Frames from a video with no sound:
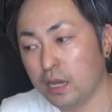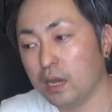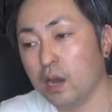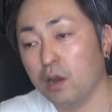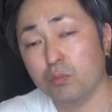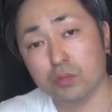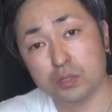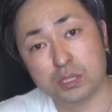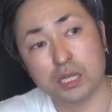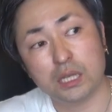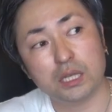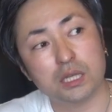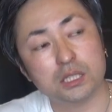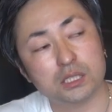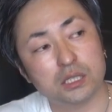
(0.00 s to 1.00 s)
笑顔も素
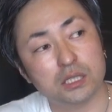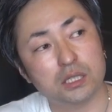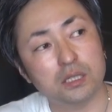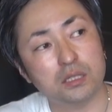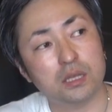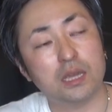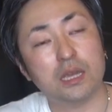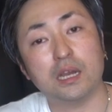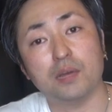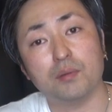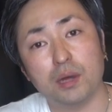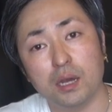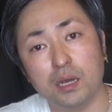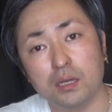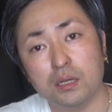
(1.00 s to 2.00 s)
敵だし、できれ
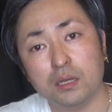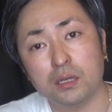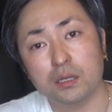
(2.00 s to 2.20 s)
ば